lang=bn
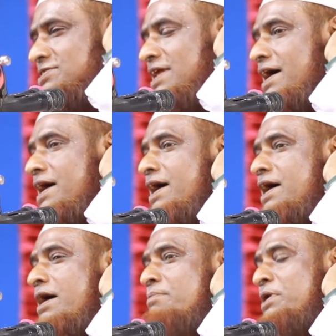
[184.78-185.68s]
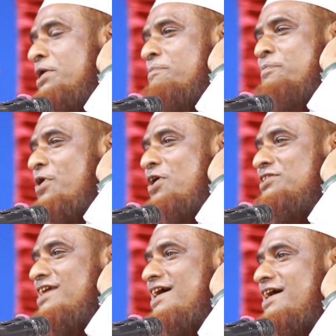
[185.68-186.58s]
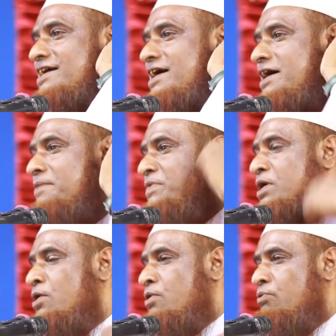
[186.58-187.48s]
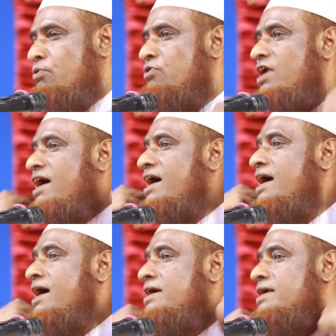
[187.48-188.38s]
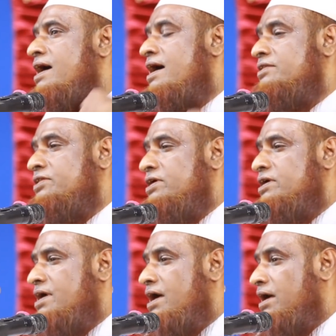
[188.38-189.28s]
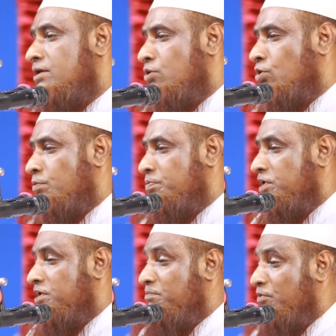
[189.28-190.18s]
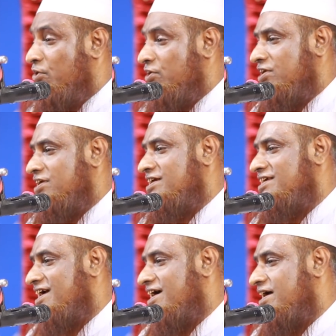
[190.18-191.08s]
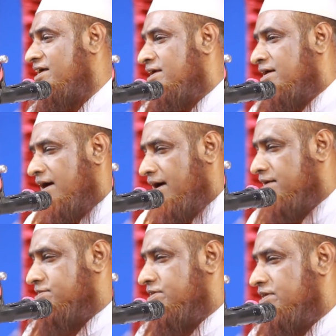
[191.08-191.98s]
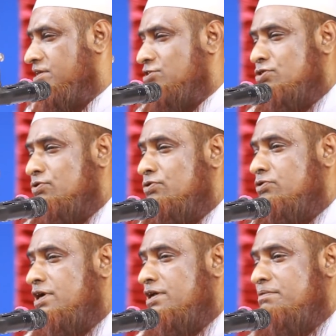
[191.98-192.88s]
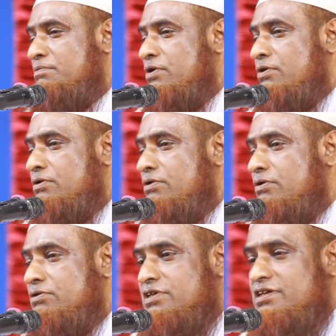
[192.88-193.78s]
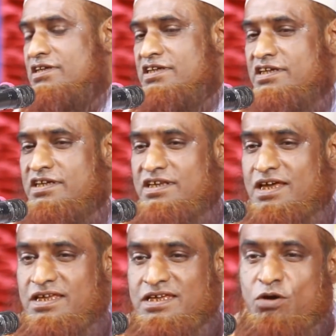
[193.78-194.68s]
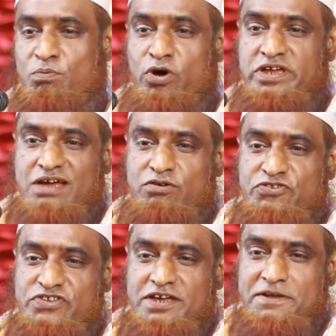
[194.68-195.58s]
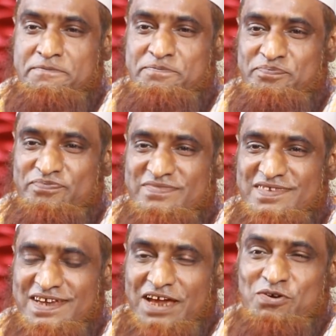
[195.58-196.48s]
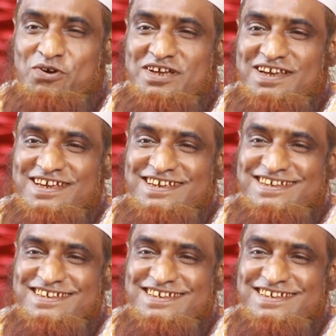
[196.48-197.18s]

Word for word: ইসলামের পতাকা উড়াইয়া দিয়া নবী ময়রা আসেন সোনার মদিহি নাই কেউ ময়রা কইছে কেন কয় নাই